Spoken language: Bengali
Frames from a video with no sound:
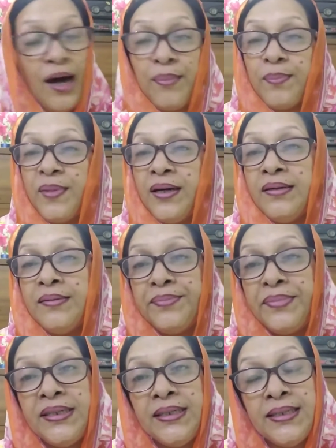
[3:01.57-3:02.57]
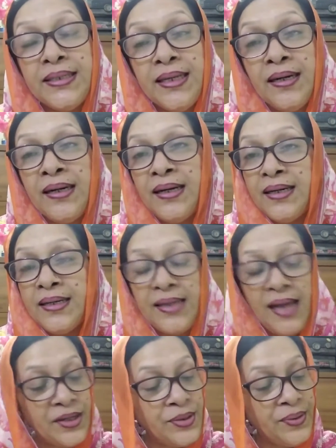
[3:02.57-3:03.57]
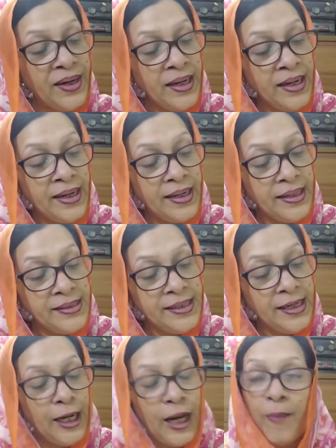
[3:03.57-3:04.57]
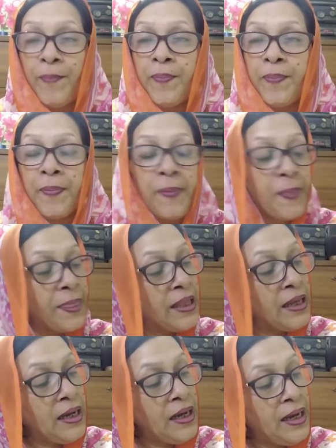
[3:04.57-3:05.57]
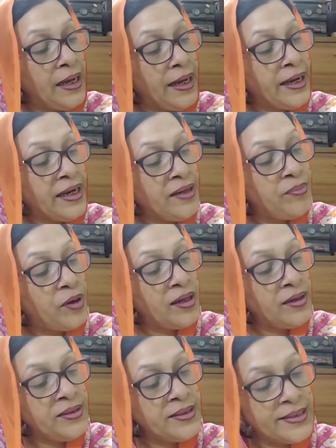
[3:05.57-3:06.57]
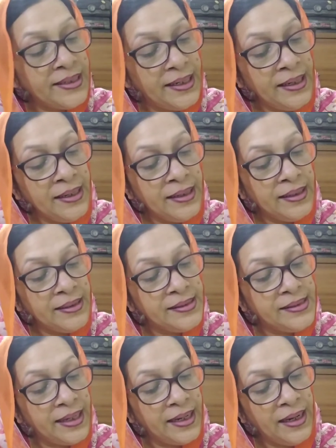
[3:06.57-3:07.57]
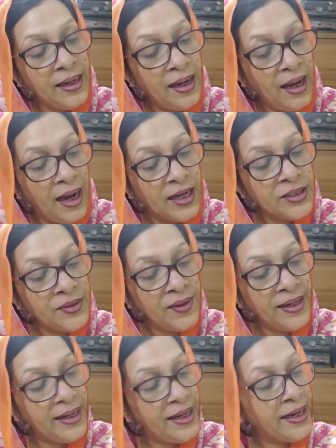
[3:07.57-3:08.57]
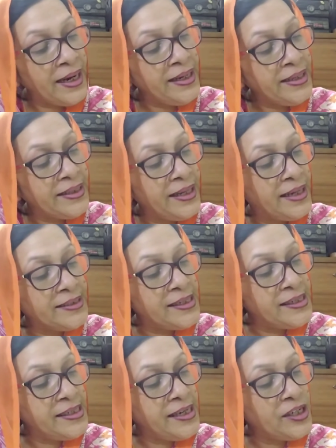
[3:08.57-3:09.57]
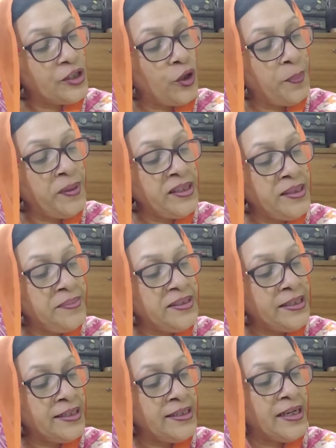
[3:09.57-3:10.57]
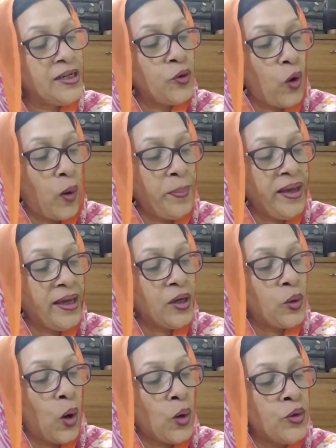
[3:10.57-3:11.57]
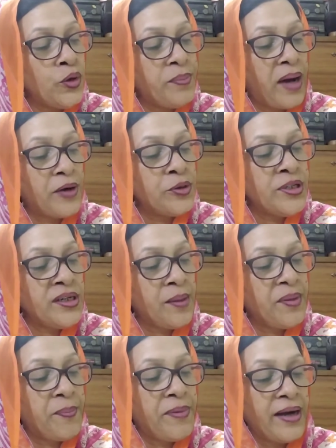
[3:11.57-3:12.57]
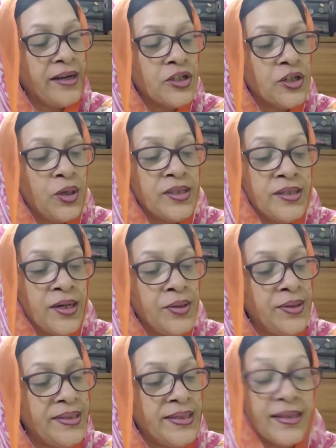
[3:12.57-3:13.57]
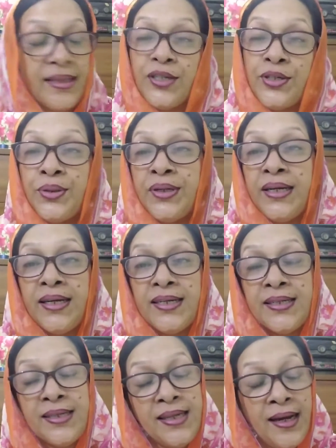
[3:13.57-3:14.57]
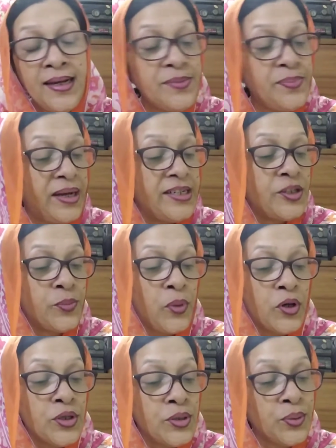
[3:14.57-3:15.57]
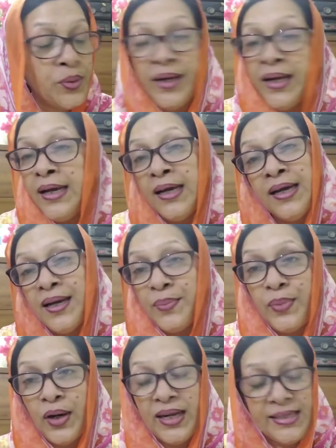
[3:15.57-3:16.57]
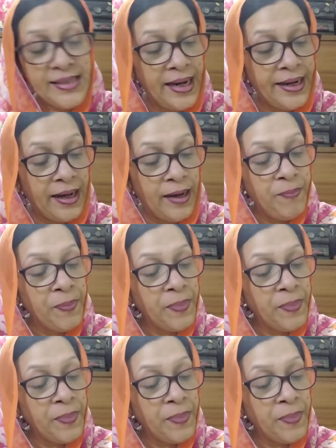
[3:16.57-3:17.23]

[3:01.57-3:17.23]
আমরা ব্রিটিশদের শাসনে ছিলাম এখানে বলা হচ্ছে যে আসলে এখানে ইতিহাসের শেষ নয় পৃথিবীতে ঠিক কবে কখন মানুষ নামের প্রাণের সঞ্চার হয়েছে তার সঠিক ইতিহাস বা স্পষ্ট করে বলা যায় না